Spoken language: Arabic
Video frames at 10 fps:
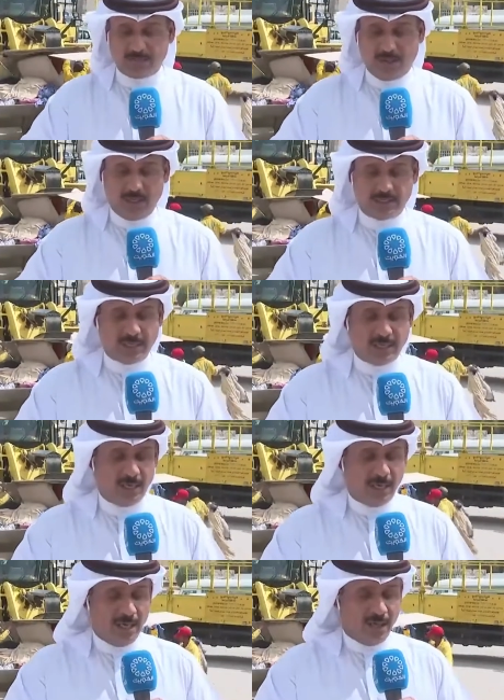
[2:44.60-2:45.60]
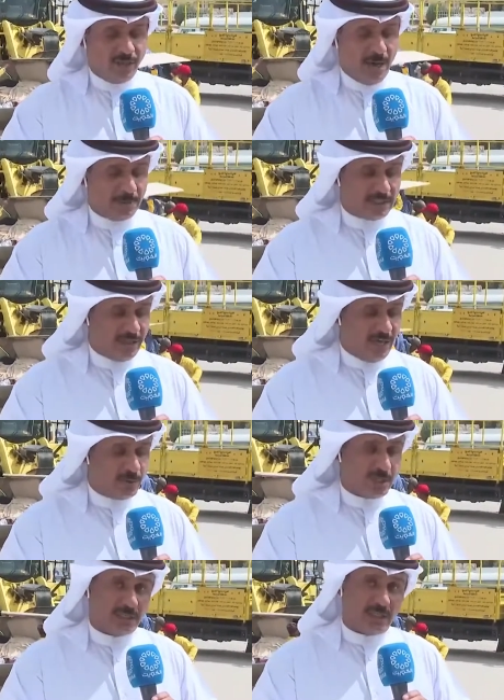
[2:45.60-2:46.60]
اسماعيل زينل ضابط قضاء
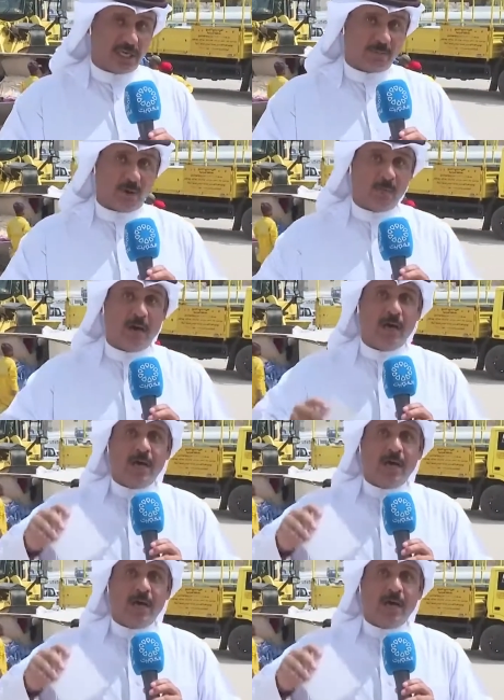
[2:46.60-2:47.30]
بوزاره الكهرباء والماء